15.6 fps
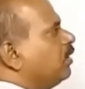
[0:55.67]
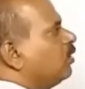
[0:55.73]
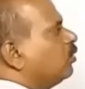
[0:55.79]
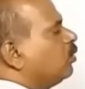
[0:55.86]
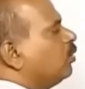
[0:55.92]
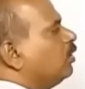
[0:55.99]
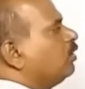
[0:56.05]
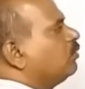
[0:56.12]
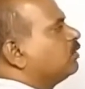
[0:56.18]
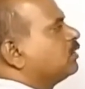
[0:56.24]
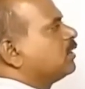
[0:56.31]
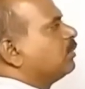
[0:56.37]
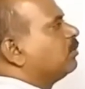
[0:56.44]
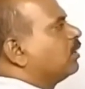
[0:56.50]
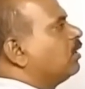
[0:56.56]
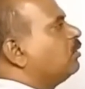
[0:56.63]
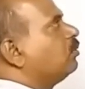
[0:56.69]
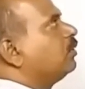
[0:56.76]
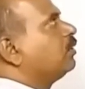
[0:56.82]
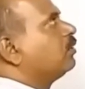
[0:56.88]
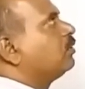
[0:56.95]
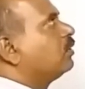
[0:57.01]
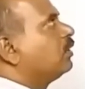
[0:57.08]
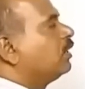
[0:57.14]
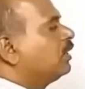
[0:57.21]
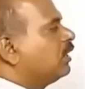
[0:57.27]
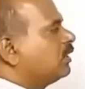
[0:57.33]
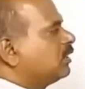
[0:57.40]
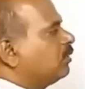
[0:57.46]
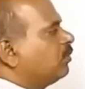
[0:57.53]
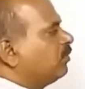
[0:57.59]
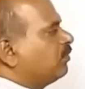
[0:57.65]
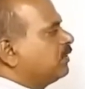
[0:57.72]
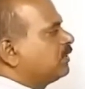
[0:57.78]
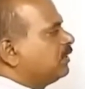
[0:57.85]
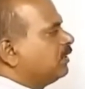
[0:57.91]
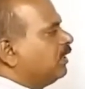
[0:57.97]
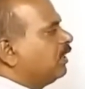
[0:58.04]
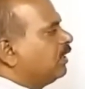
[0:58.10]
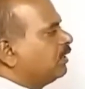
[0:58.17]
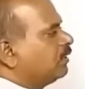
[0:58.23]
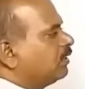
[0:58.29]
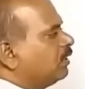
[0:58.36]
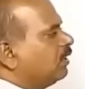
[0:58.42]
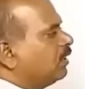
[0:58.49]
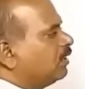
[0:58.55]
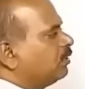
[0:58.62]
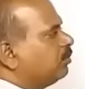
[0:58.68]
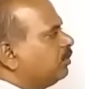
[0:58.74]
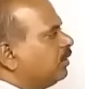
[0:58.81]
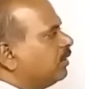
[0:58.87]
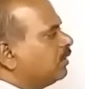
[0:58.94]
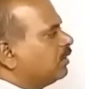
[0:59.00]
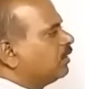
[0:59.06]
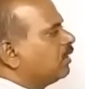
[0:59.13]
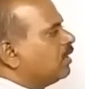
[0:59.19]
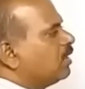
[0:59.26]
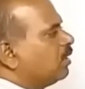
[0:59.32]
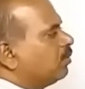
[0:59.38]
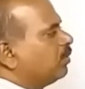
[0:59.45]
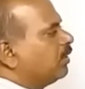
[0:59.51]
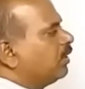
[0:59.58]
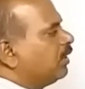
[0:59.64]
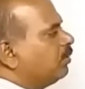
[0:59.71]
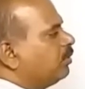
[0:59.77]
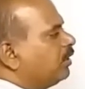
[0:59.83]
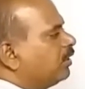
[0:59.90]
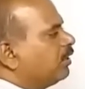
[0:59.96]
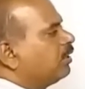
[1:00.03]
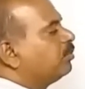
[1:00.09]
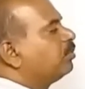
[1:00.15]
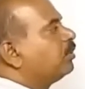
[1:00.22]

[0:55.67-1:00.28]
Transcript: போல் இன்வெர்ஸ் நம்ம கண்டுபிடிக்கணும் அதுக்கு என்ன செய்யணும் ஃபஸ்ட்டு ஏ எடுத்துக்கங்க அந்த பி எடுத்து இப்போ ஏபி ரெண்டையும்